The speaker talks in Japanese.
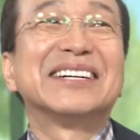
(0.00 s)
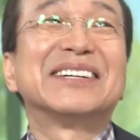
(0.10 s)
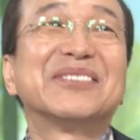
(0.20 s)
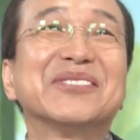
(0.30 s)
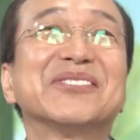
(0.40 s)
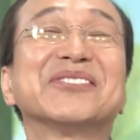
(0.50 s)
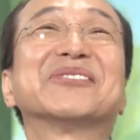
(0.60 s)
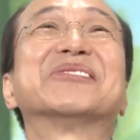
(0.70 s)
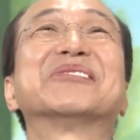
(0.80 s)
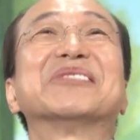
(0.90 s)
りいやい
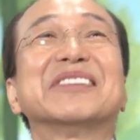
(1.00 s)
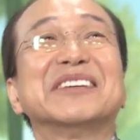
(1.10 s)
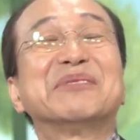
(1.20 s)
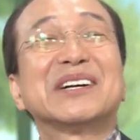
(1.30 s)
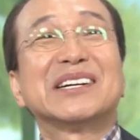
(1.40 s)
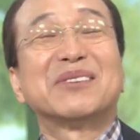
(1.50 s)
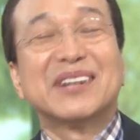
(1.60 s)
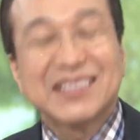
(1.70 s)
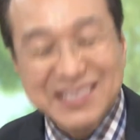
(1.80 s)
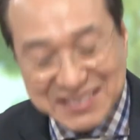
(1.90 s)
や本当そうですよね、う
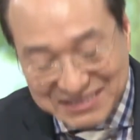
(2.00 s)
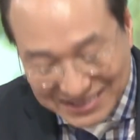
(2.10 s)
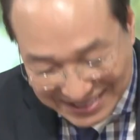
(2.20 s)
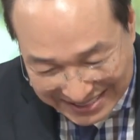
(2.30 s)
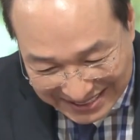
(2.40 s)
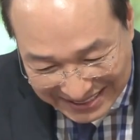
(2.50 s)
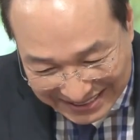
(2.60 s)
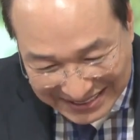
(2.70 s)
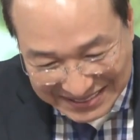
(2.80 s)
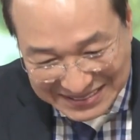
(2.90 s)
ん、今だから笑って言える
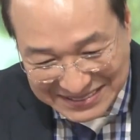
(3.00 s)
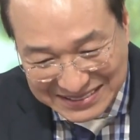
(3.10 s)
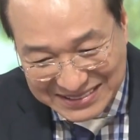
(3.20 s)
話で